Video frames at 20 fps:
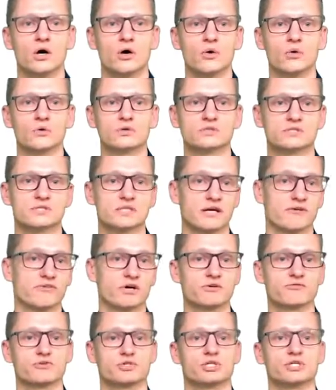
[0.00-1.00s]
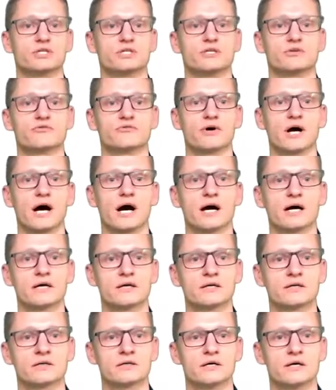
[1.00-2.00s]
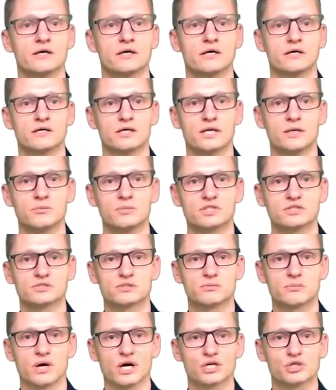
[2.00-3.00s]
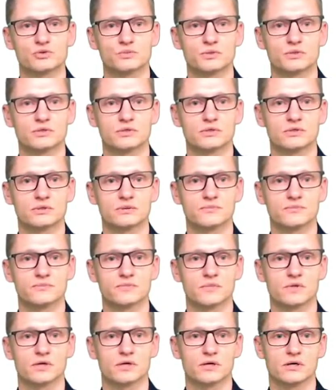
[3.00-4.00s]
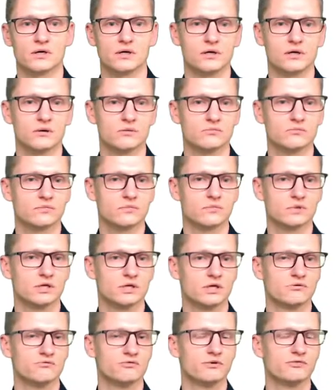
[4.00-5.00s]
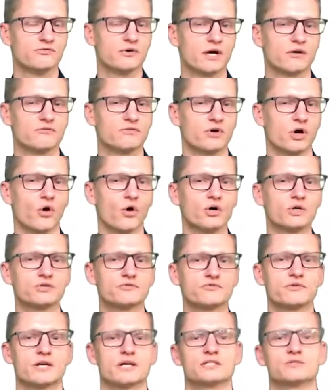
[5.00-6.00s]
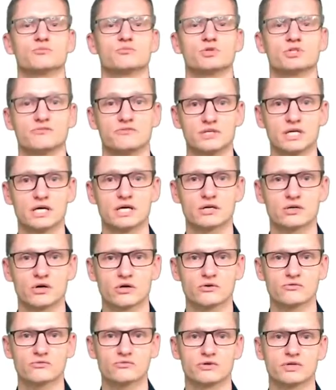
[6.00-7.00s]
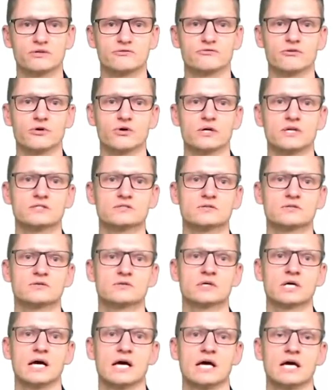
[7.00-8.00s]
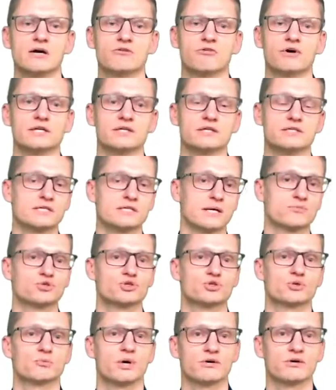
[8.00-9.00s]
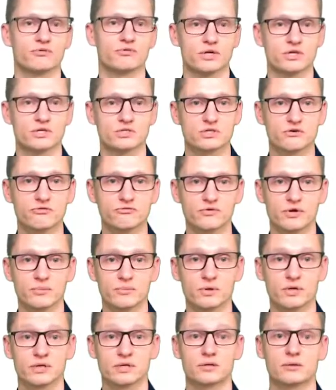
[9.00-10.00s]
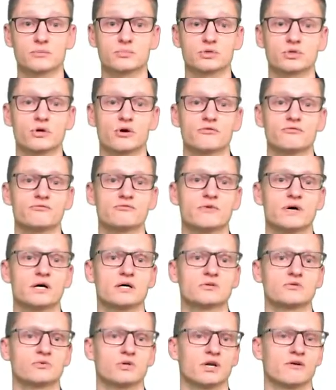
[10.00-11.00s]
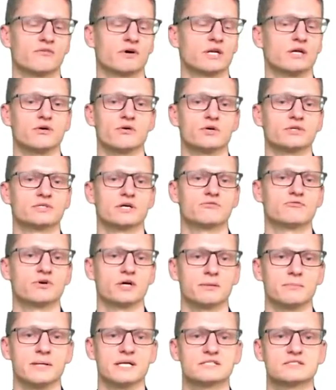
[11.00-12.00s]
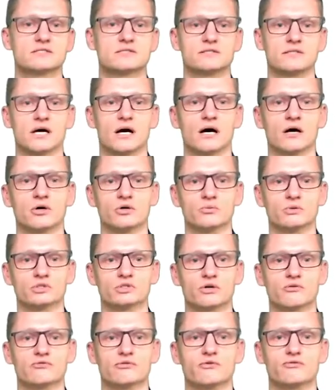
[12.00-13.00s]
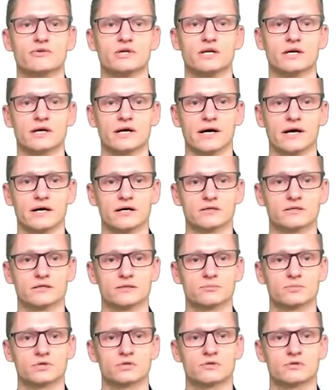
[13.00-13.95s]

Und da waren verschiedene Fragen, nämlich zum Beispiel, äh, inwiefern wir euch vielleicht motivieren können für die Vorlesung, weil ihr selbst schon mal von einer Softwarebanne betroffen wart oder weil ihr euch einfach im letzten Jahr über Softwarefehler geärgert habt.